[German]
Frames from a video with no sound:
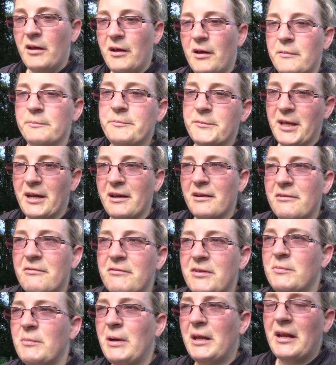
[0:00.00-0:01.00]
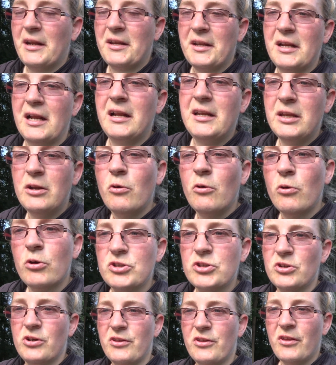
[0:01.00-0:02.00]
ähm, ja, wie mein Adrenalin
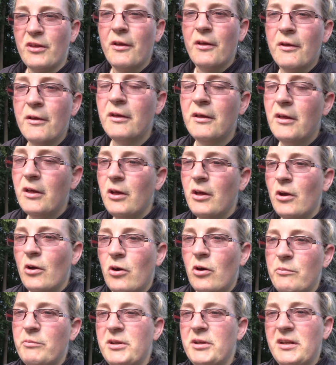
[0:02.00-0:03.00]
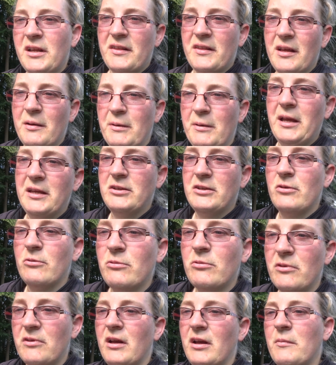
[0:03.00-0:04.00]
hochschoss und bin deshalb echt
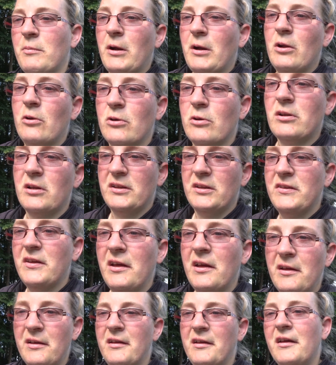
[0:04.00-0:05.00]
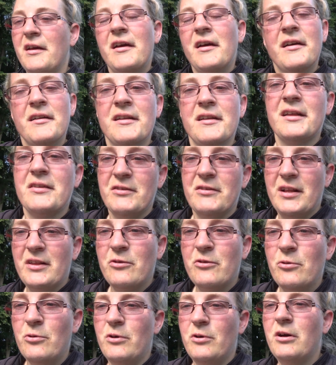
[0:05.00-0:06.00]
unsagbar glücklich, dass wir
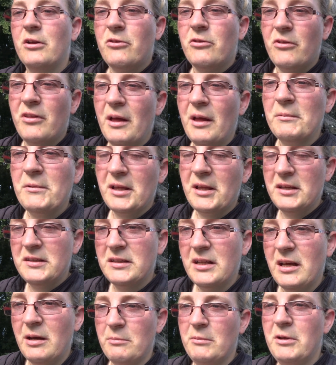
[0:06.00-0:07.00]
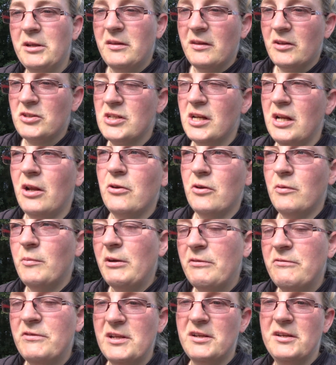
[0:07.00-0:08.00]
das so zusammengekriegt haben. An dieser Stelle auch
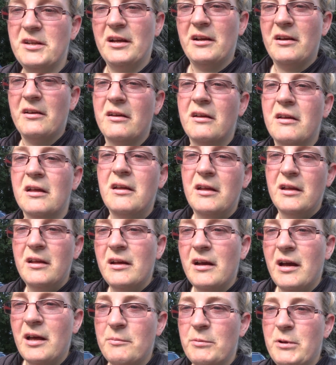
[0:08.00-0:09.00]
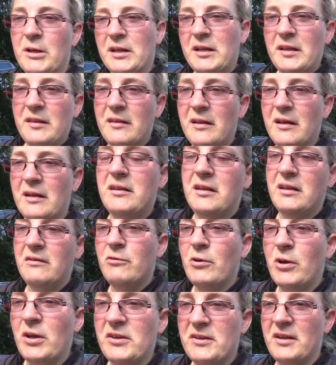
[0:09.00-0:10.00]
nochmal vielen Dank an Patricia,
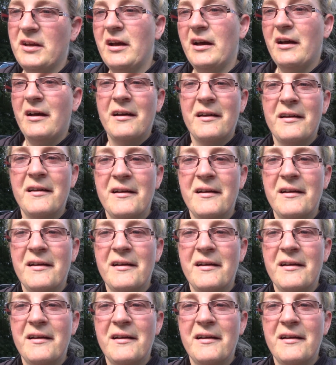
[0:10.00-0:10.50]
die wirklich da